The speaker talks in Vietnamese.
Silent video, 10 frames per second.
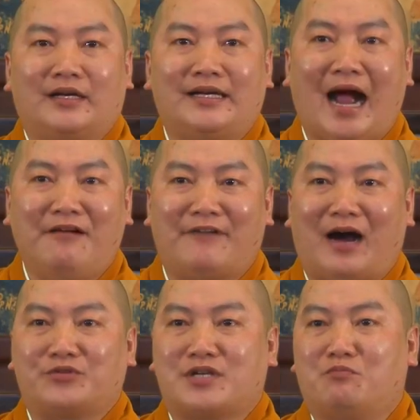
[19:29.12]
gắn
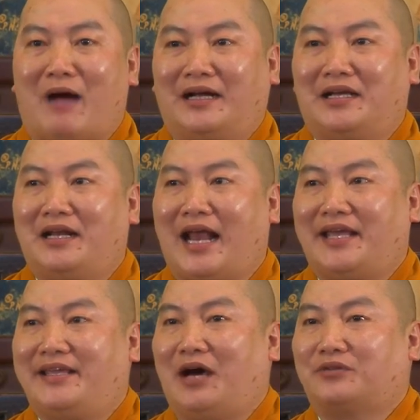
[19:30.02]
vào trong bản kinh
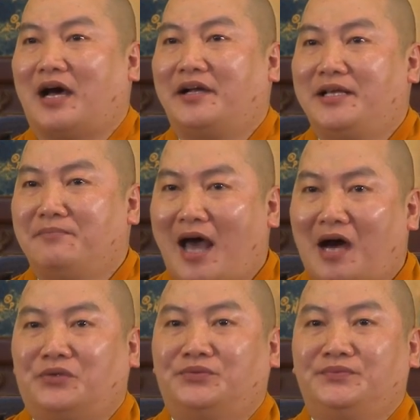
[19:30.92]
này vào thời điểm
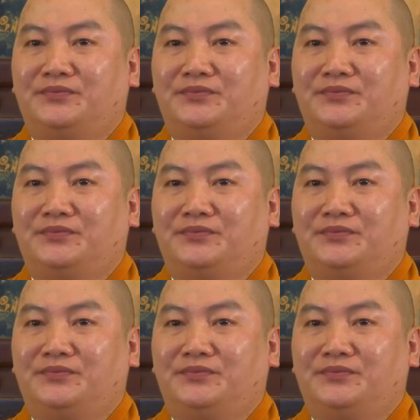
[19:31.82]
nào.